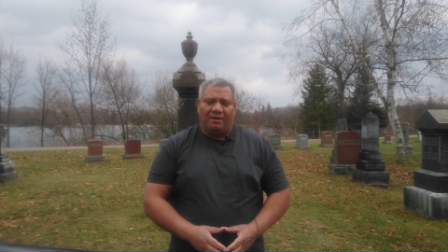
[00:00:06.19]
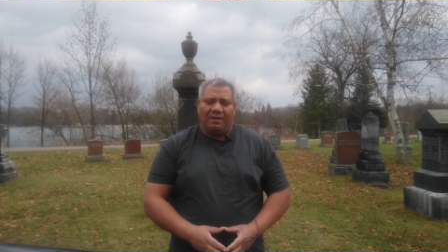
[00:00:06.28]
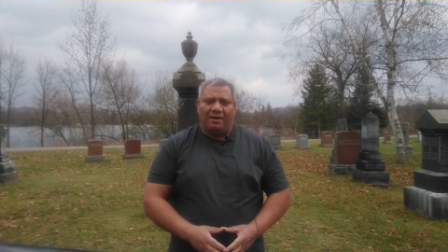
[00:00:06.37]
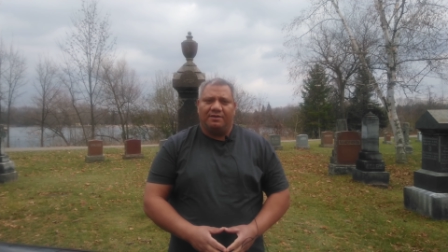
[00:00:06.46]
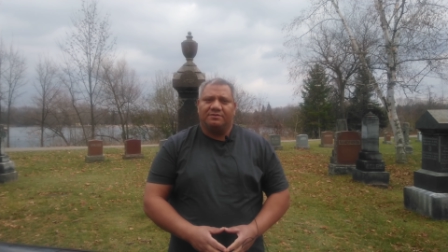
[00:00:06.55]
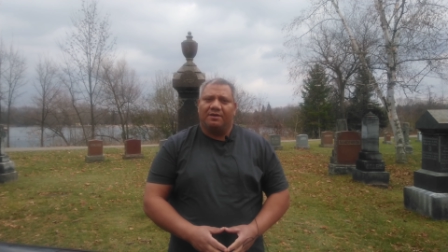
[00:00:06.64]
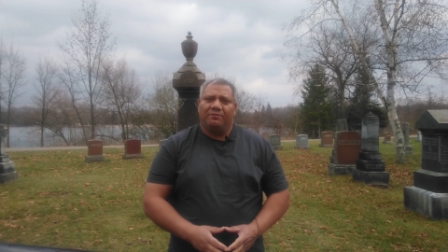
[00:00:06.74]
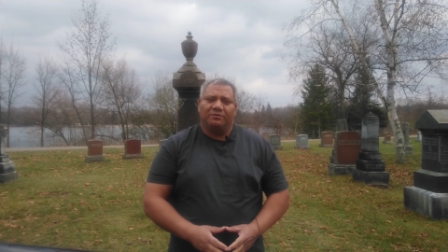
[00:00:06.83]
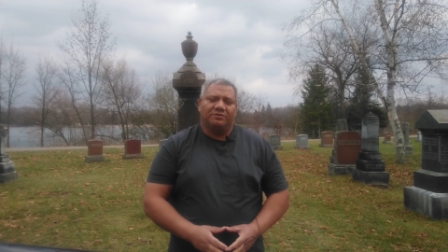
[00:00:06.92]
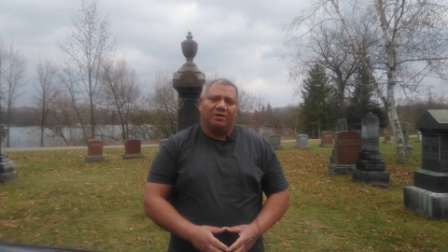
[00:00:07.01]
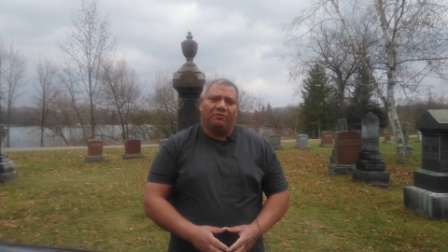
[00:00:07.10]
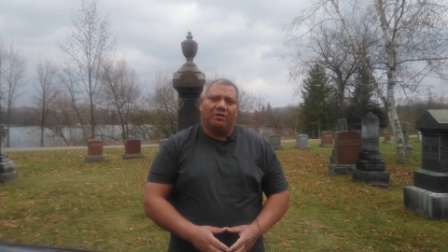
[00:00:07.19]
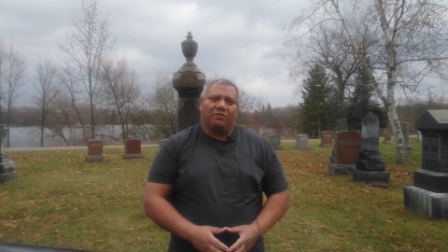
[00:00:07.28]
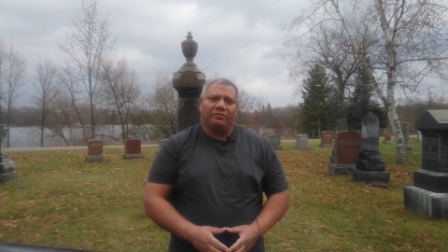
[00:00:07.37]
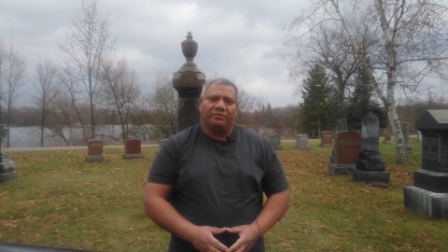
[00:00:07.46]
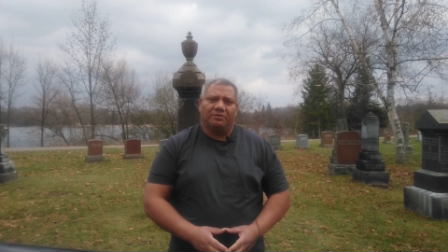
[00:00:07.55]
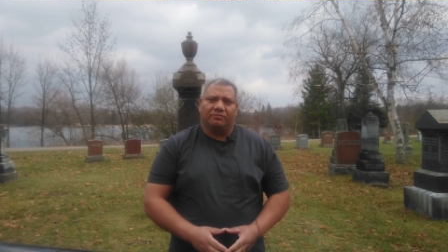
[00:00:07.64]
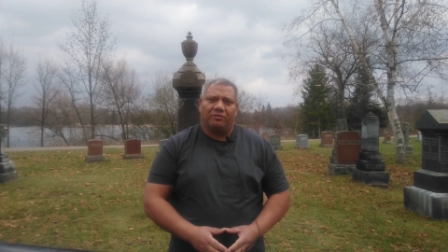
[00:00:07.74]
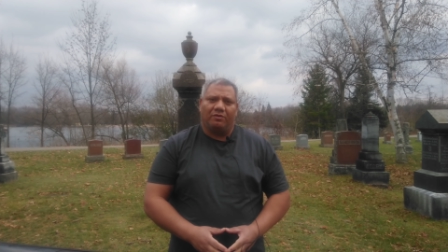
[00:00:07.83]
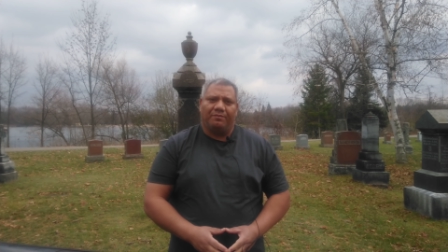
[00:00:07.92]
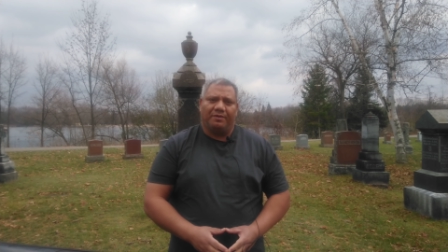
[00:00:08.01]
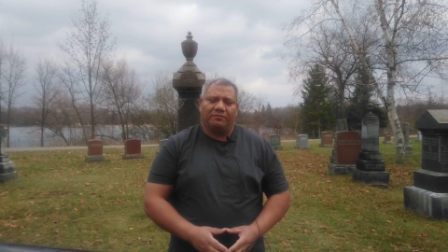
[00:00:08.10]
آه، إذا متنا وكنا
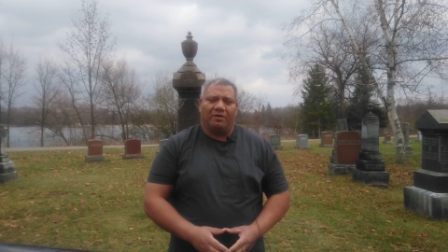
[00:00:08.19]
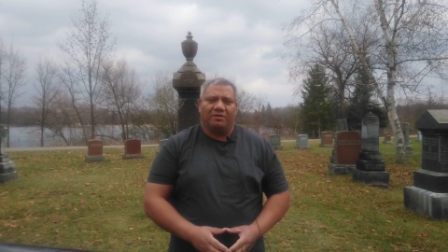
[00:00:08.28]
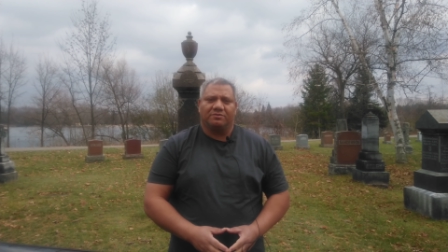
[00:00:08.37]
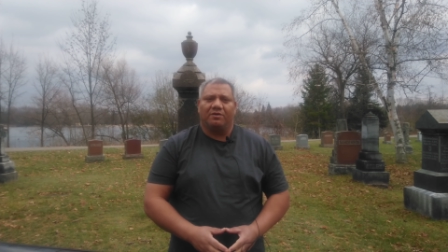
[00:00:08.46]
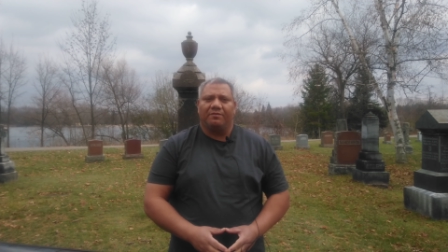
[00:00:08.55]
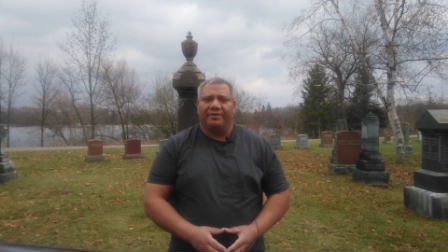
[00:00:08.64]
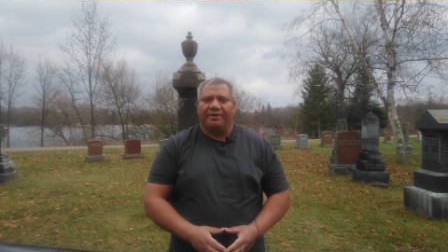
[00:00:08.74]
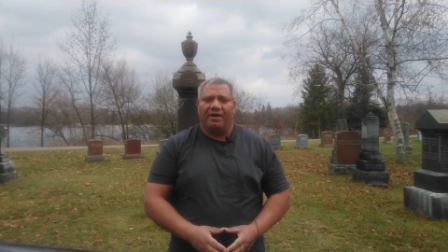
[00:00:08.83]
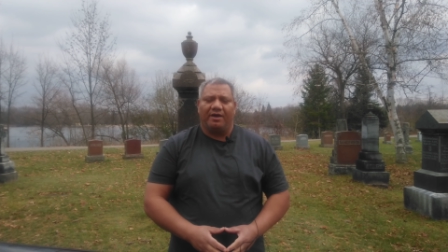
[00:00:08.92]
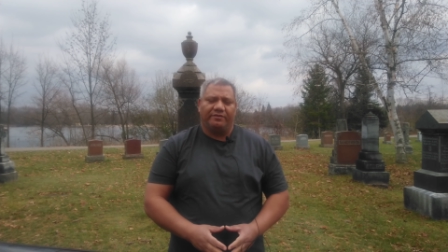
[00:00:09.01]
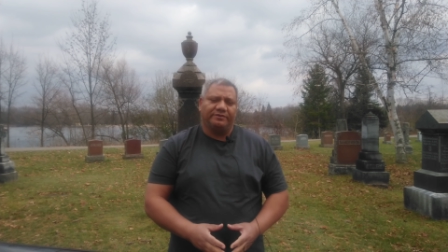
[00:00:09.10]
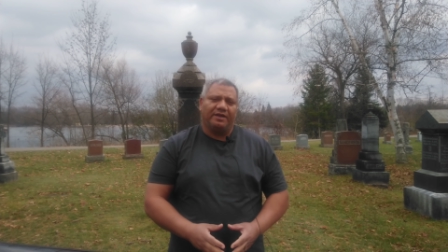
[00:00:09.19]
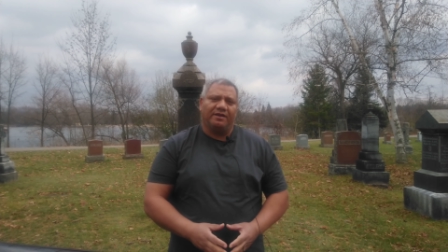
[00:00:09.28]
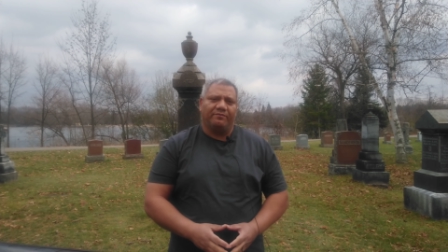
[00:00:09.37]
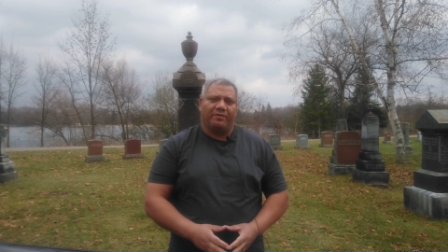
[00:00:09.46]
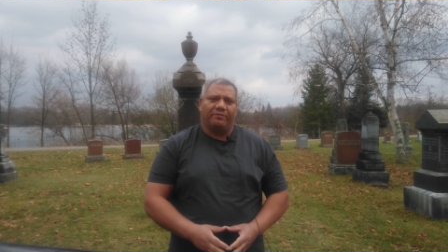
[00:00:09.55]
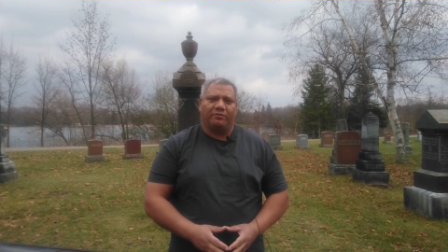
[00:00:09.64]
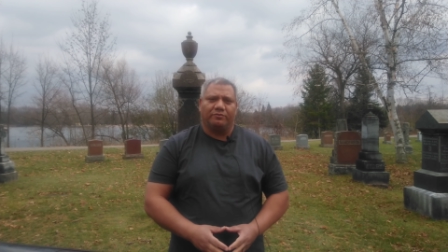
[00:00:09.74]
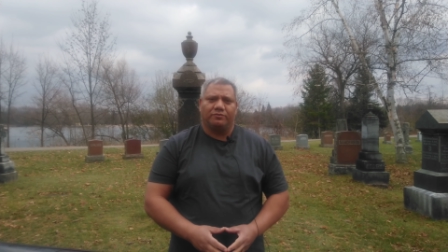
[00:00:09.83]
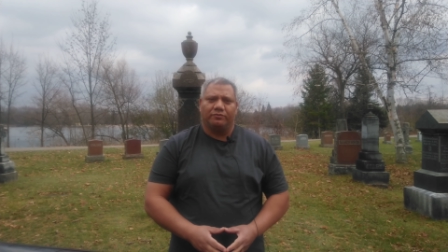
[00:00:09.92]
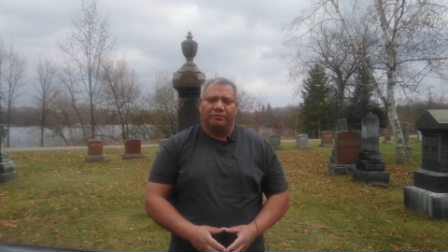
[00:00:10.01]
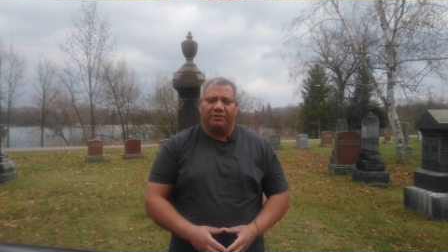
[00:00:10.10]
ترابا وعظاما أئنا آه،
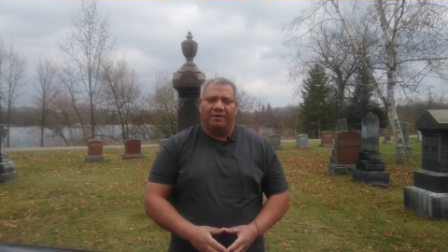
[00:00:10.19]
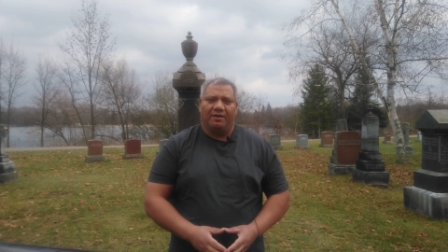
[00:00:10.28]
لمبعوثون